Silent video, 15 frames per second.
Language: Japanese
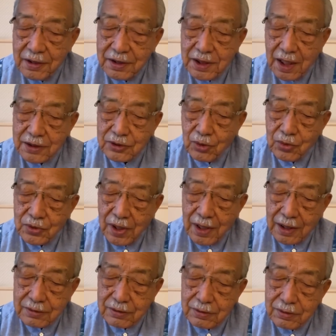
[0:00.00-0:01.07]
じゃあそう
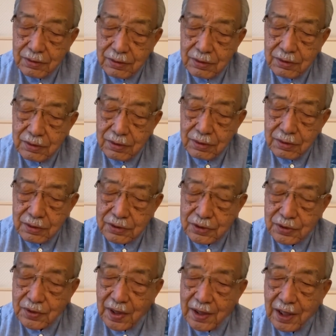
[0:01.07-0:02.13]
長く
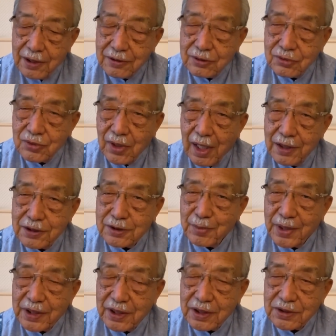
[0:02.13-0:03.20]
続かないというのはいつ
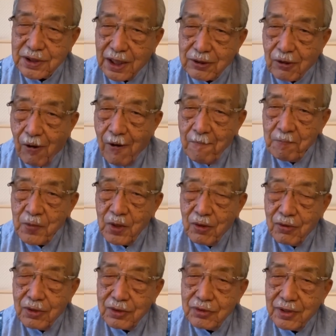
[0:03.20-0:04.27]
までですかと
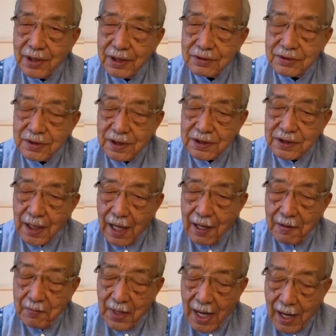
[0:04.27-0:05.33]
言われるんです
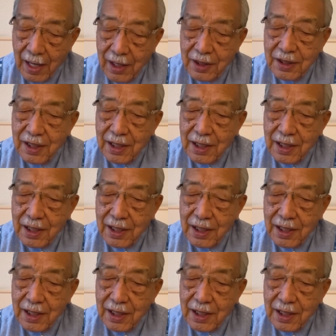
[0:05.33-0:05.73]
が、まあ、